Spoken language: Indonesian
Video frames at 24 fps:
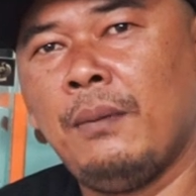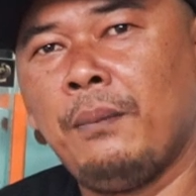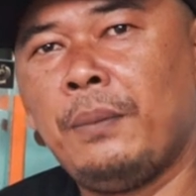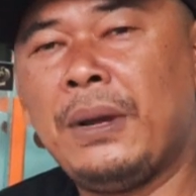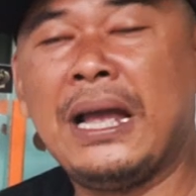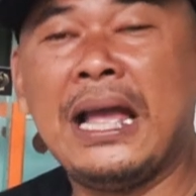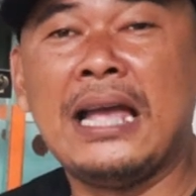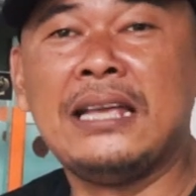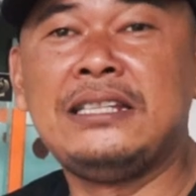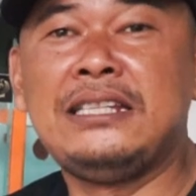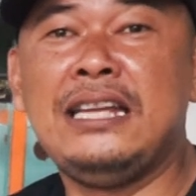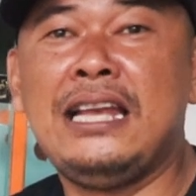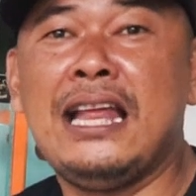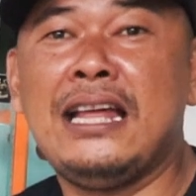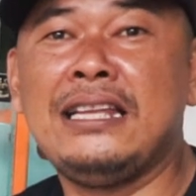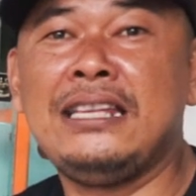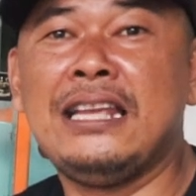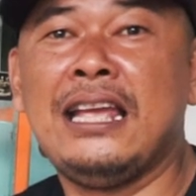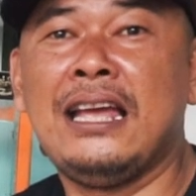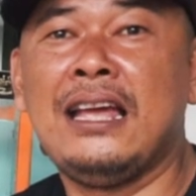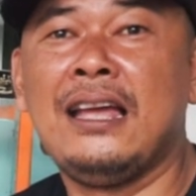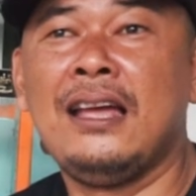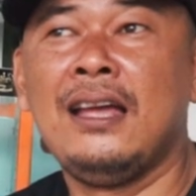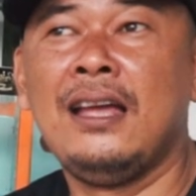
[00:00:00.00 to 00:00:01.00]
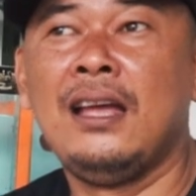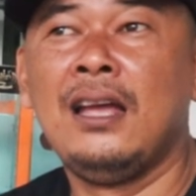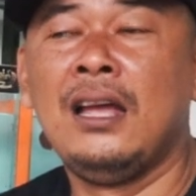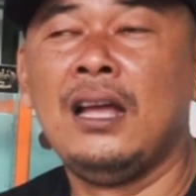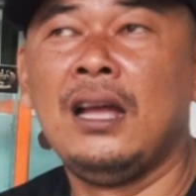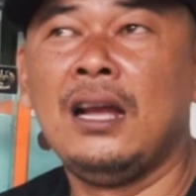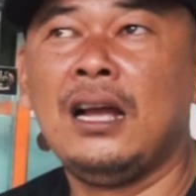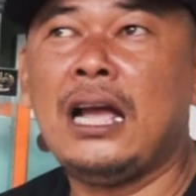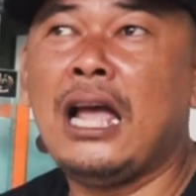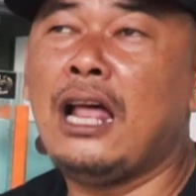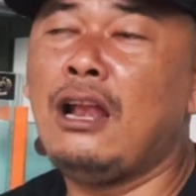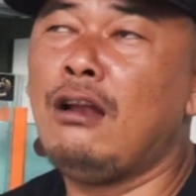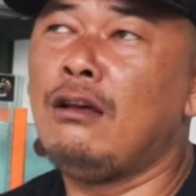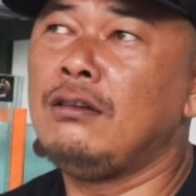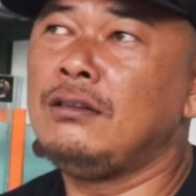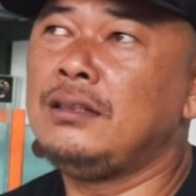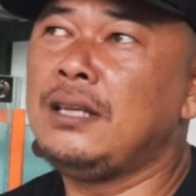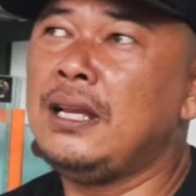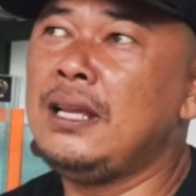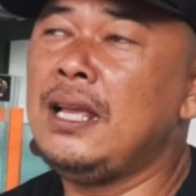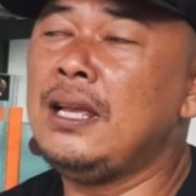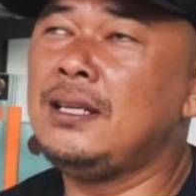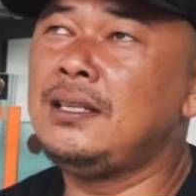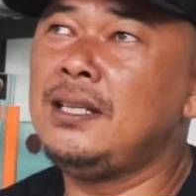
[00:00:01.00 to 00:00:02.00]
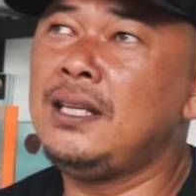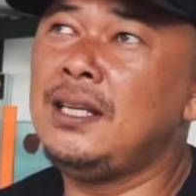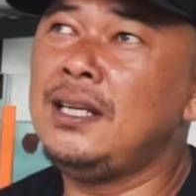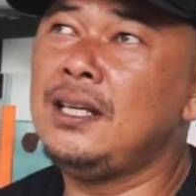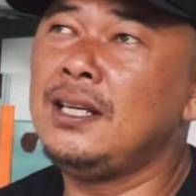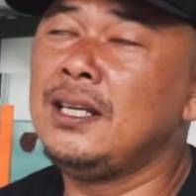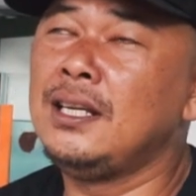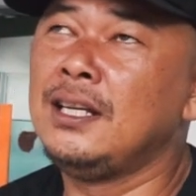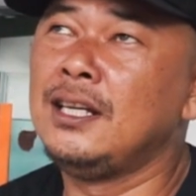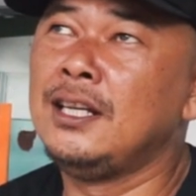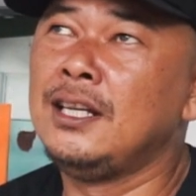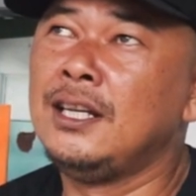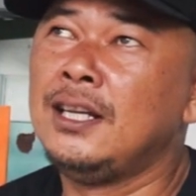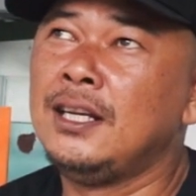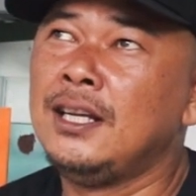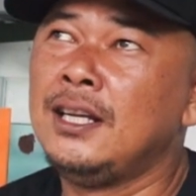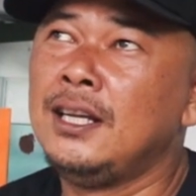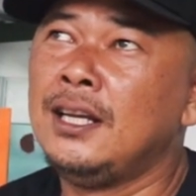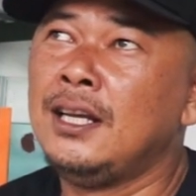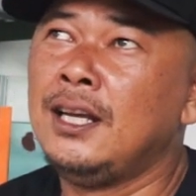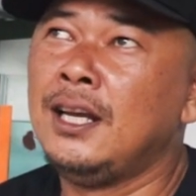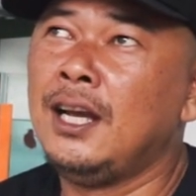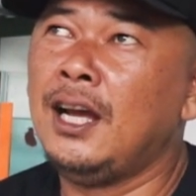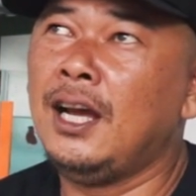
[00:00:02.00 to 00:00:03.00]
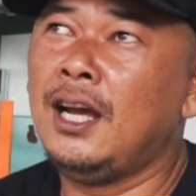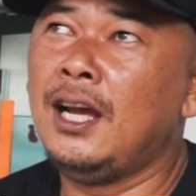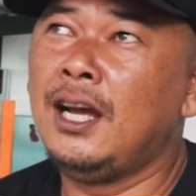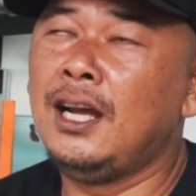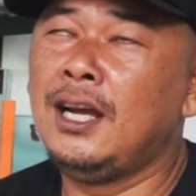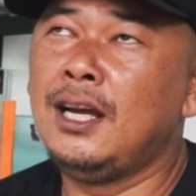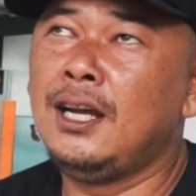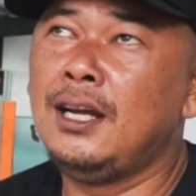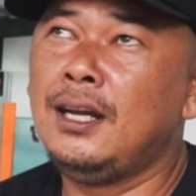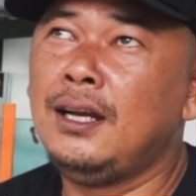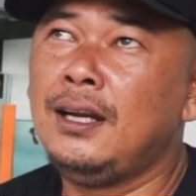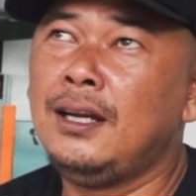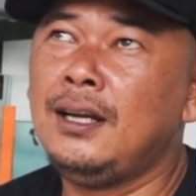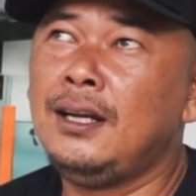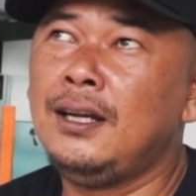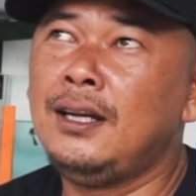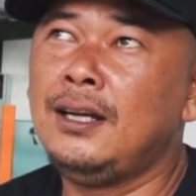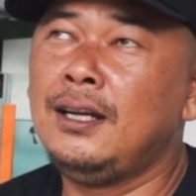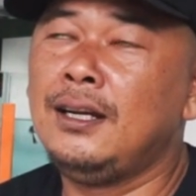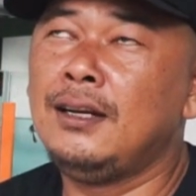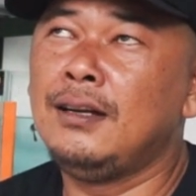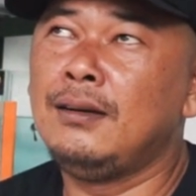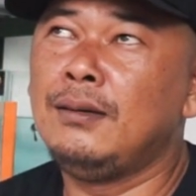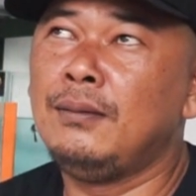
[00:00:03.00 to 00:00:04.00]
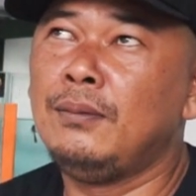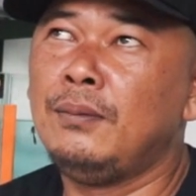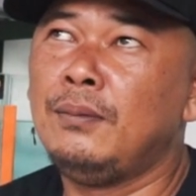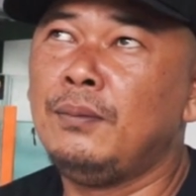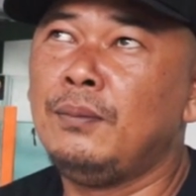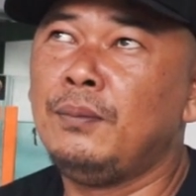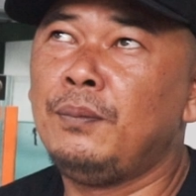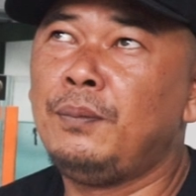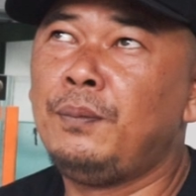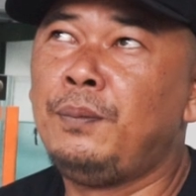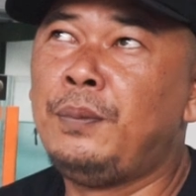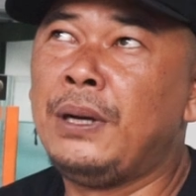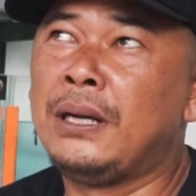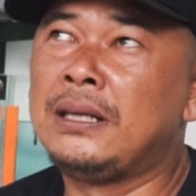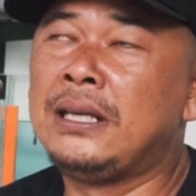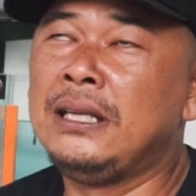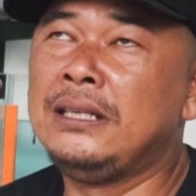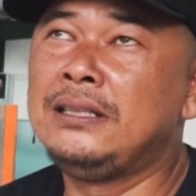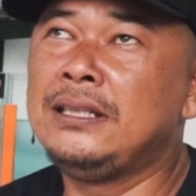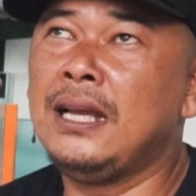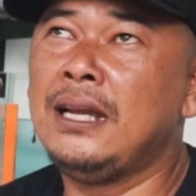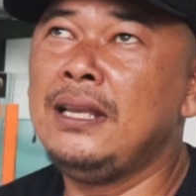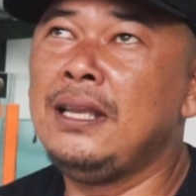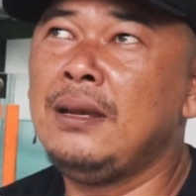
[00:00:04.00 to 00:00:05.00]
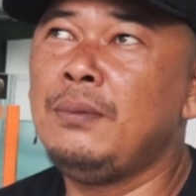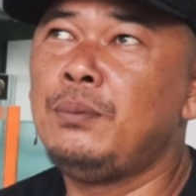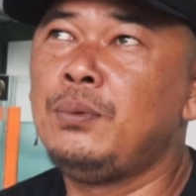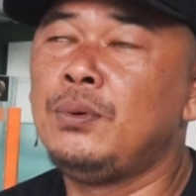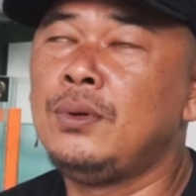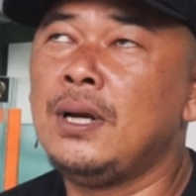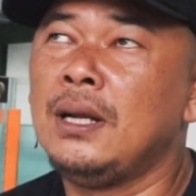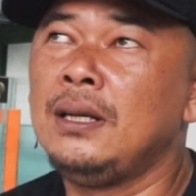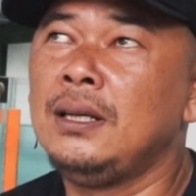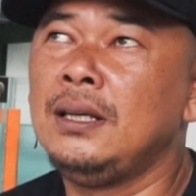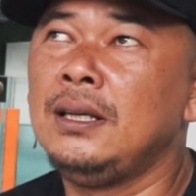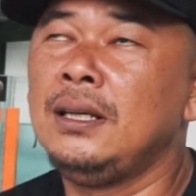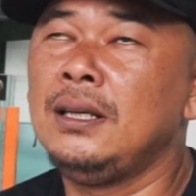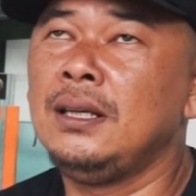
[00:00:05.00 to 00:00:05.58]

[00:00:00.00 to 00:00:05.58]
penghasilannya. Uh-huh. Kalau saya sih uh, bagi saya bukan